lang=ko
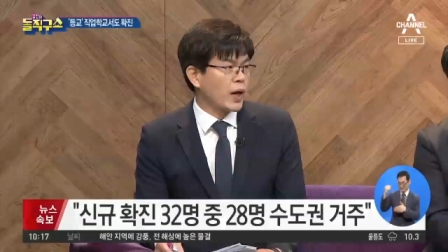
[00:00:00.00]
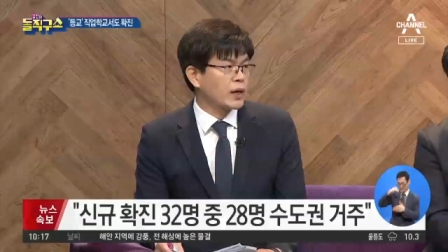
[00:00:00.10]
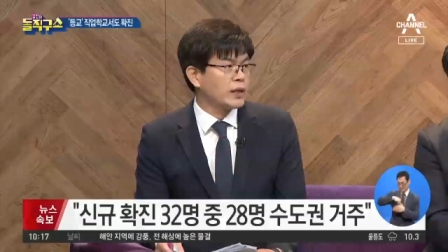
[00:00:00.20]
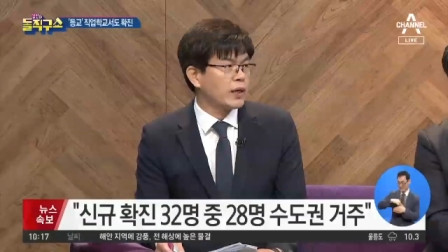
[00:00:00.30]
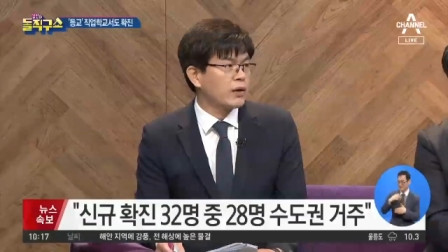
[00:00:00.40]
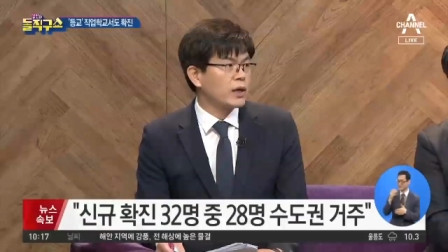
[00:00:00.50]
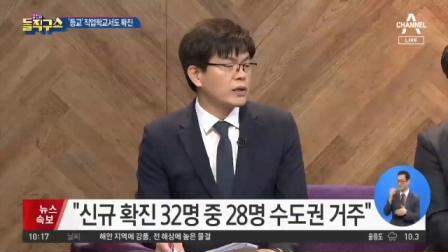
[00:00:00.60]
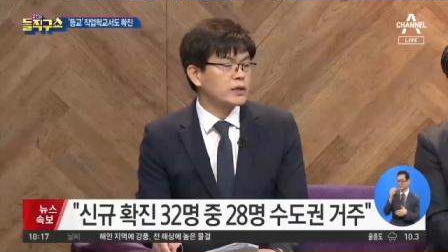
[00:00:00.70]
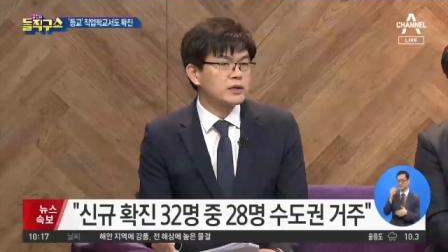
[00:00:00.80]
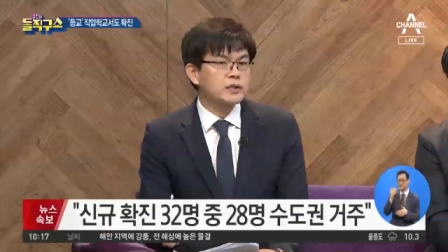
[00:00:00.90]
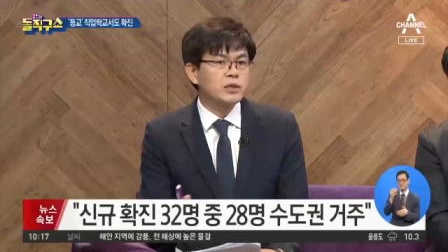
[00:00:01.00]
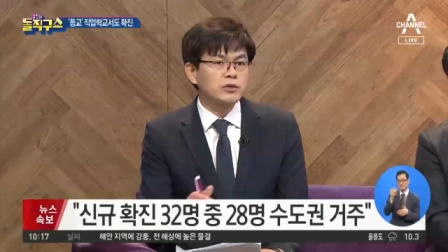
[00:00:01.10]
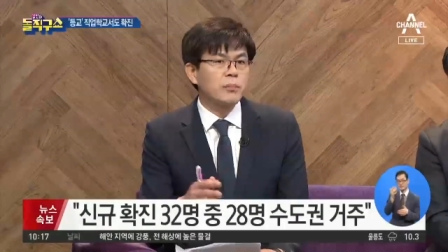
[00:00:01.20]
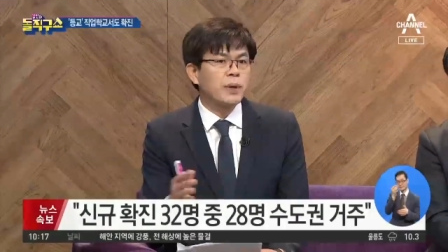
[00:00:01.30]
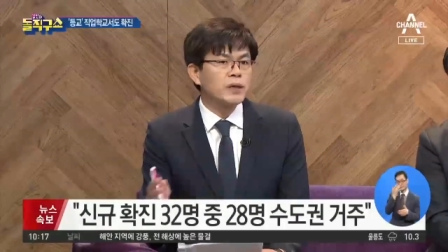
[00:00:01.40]
아니에요. 그러니까 실제로
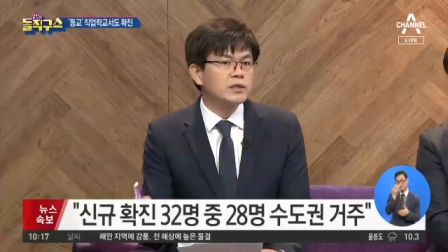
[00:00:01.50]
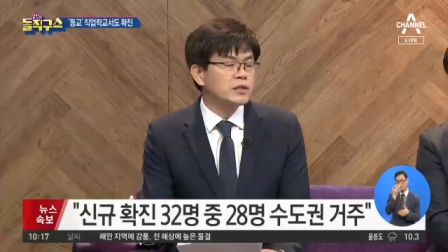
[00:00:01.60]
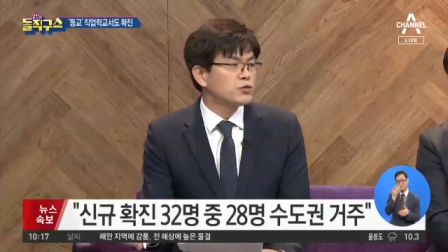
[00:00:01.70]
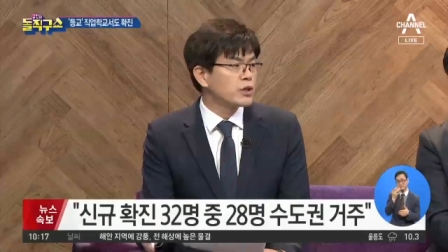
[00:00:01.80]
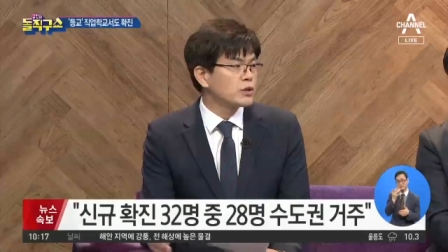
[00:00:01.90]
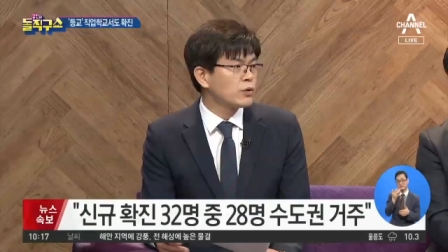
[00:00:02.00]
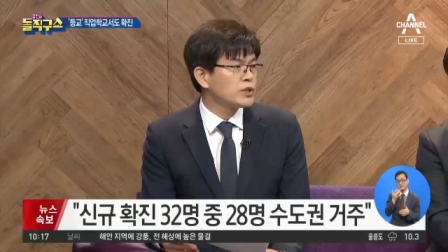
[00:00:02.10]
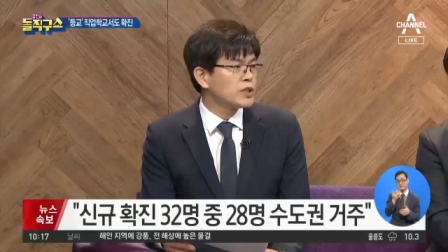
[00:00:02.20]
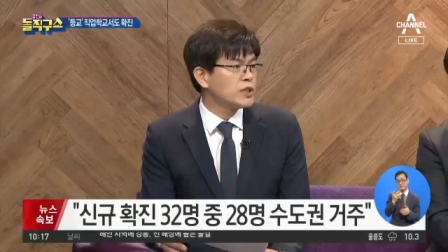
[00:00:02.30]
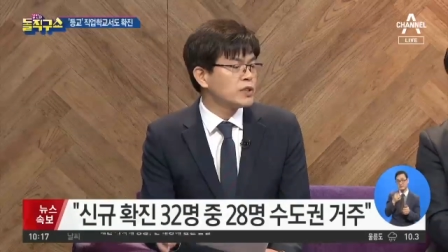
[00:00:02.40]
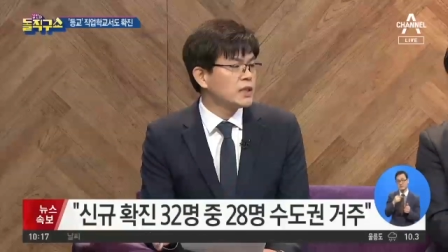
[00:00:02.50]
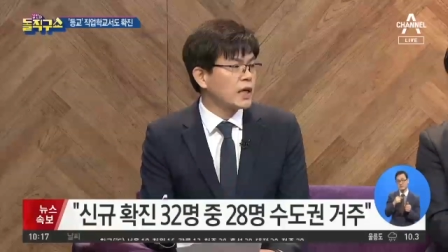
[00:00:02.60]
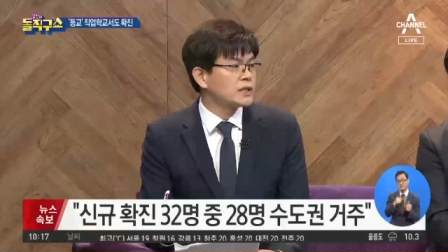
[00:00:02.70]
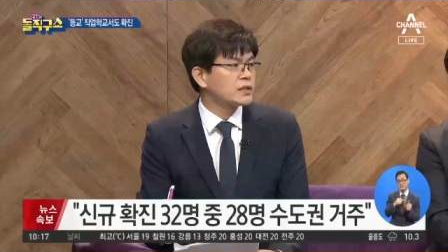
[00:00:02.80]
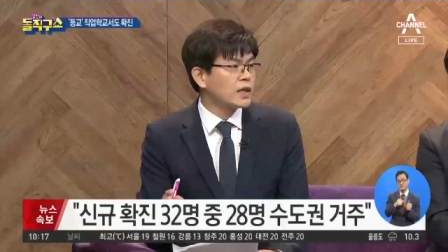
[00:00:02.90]
전파를 이제 추가적으로 시키진
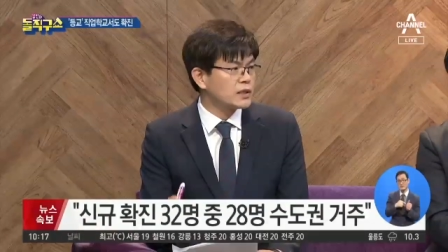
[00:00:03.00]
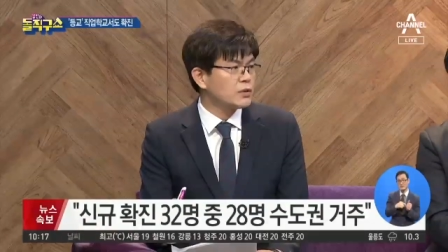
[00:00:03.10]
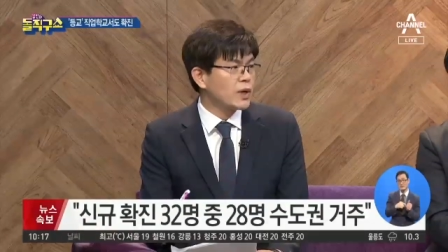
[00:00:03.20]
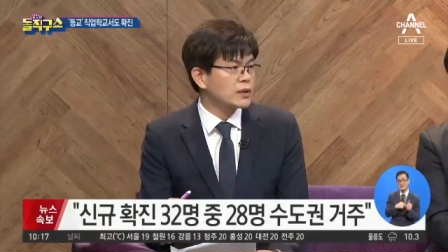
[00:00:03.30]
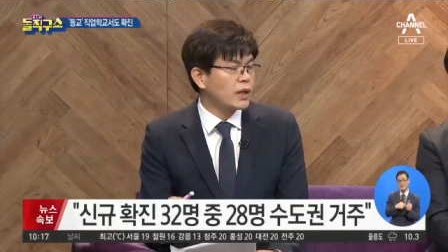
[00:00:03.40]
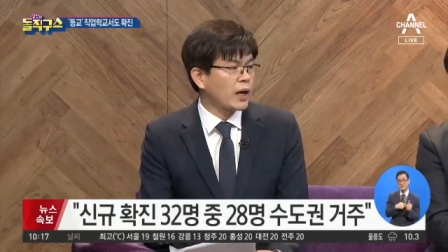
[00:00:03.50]
아직까지는 확